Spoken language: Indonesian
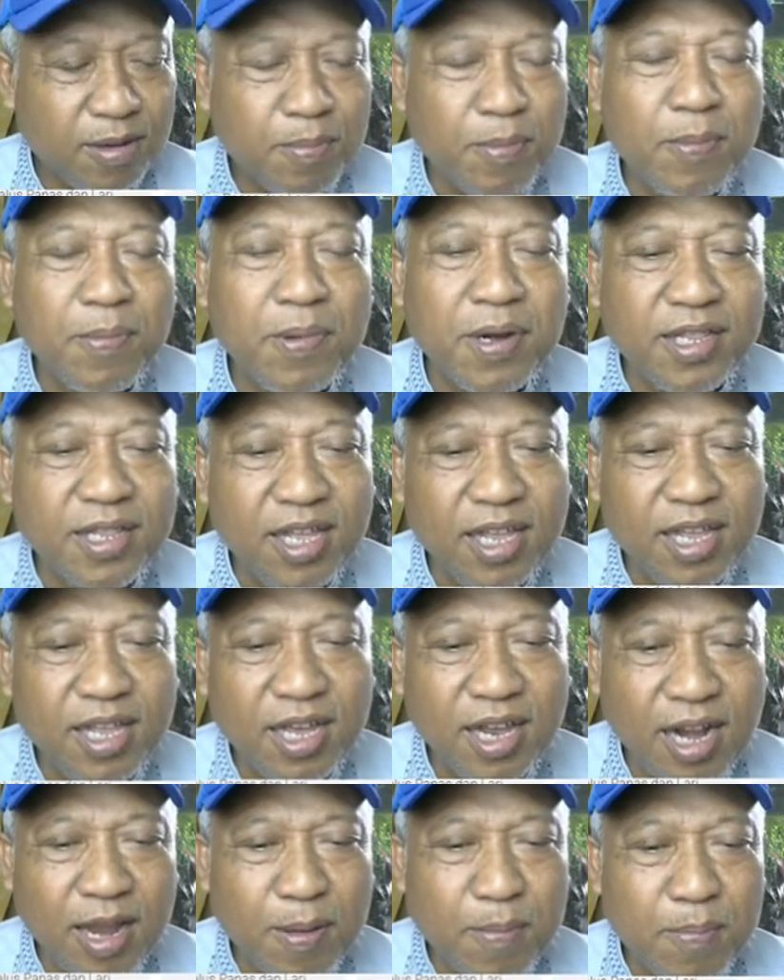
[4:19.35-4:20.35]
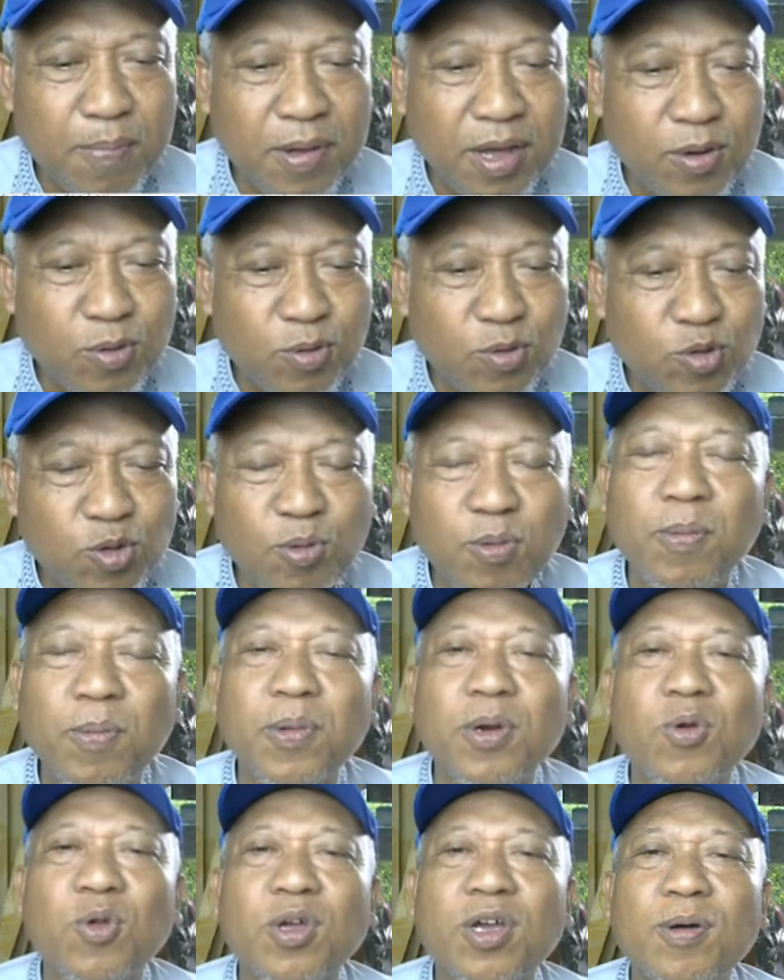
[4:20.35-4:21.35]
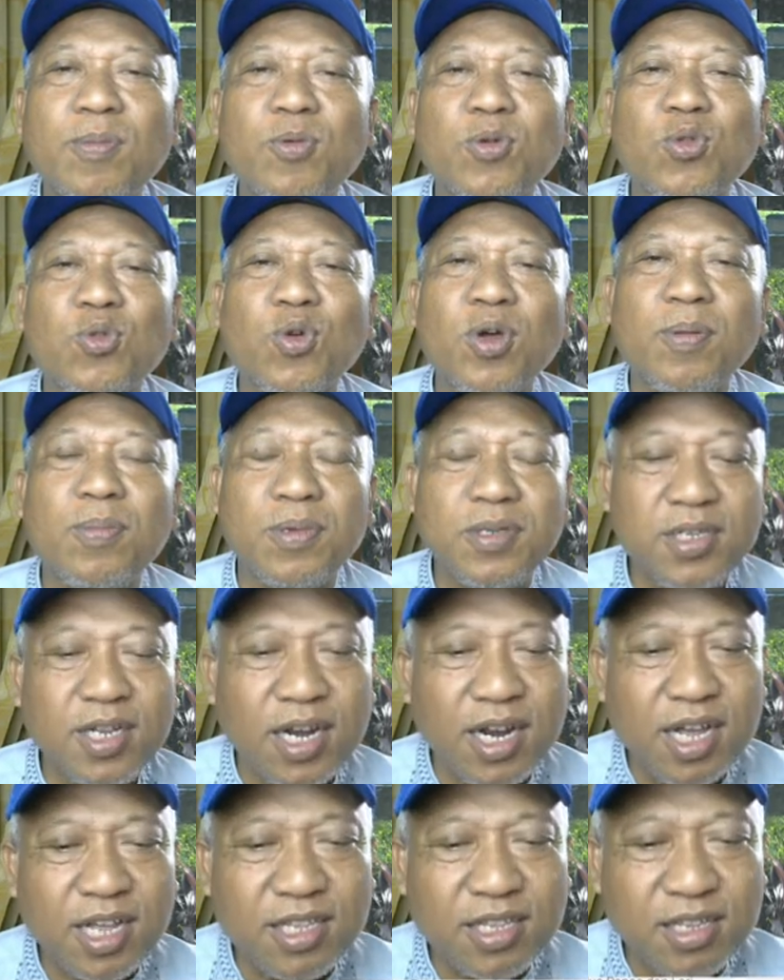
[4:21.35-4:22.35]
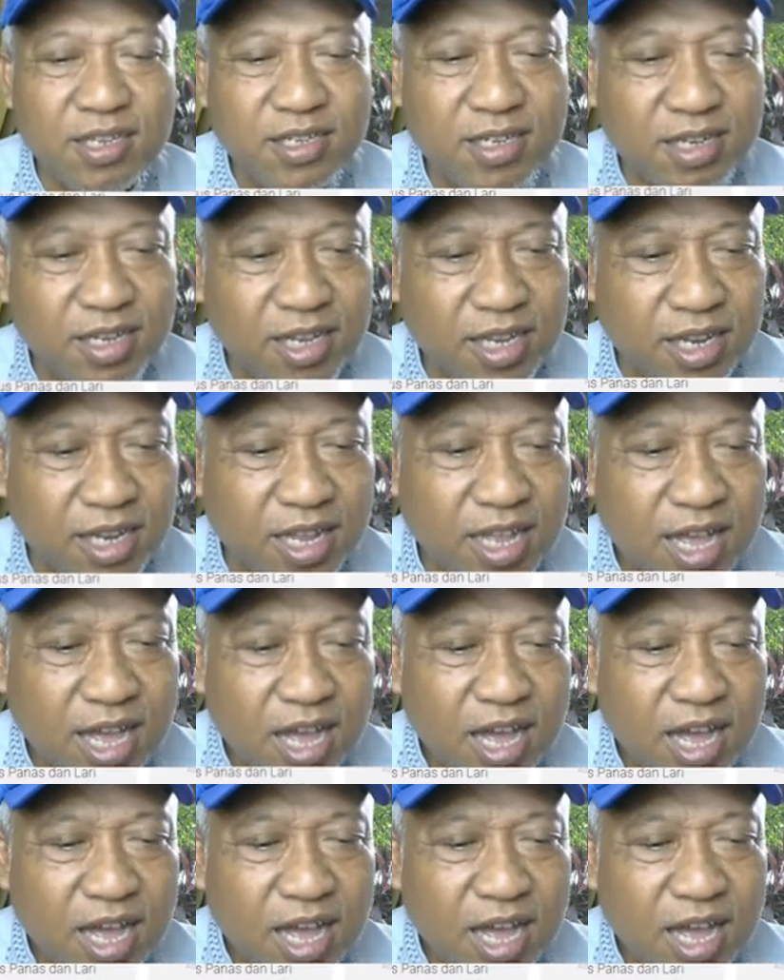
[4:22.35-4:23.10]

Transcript: pemerintah yang lamban untuk memenuhi kebutuhan masyarakatnya sendiri.